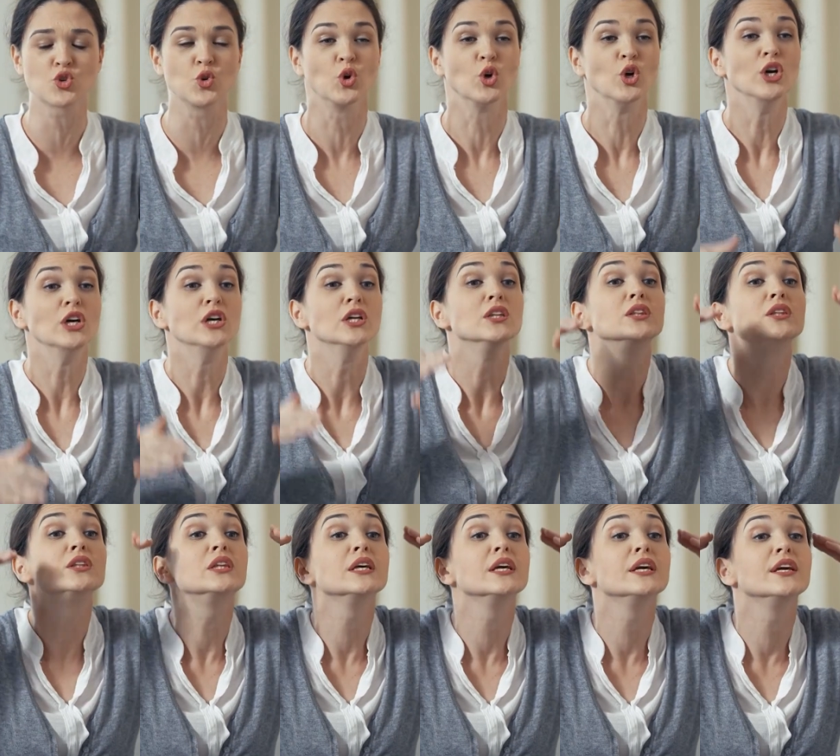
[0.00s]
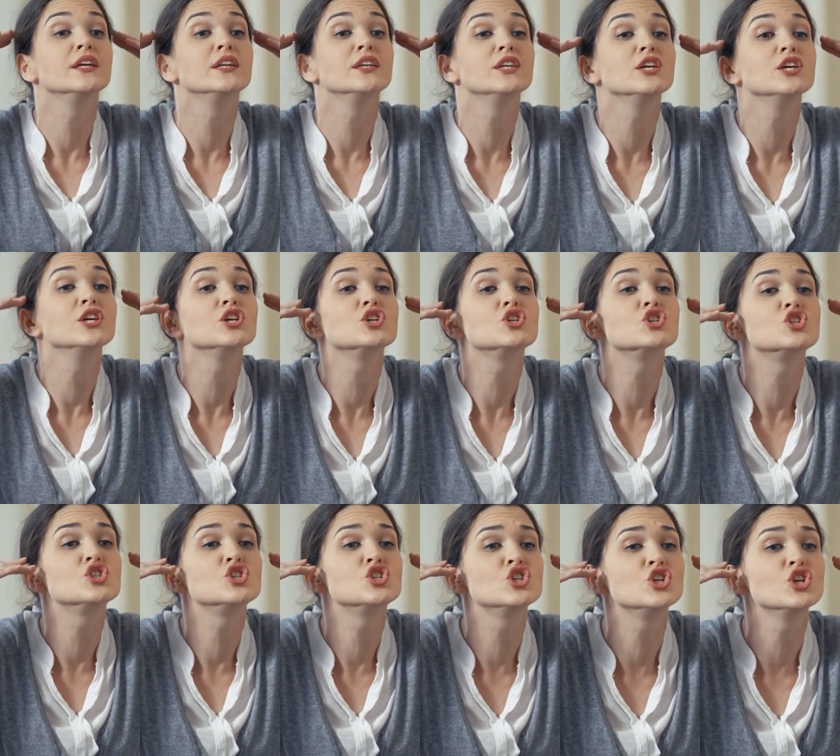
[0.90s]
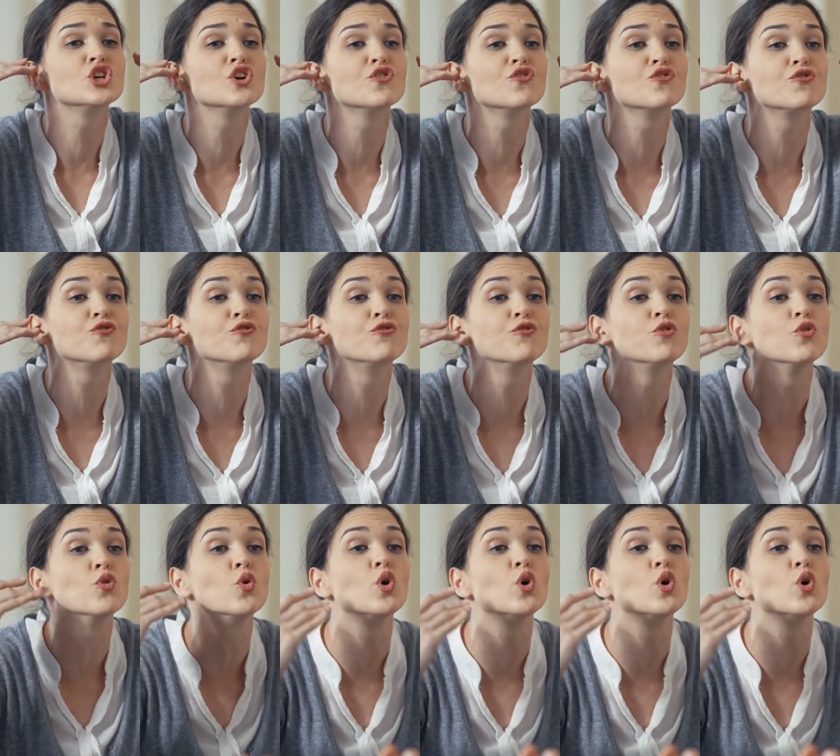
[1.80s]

Có khi mình là người quy y lâu,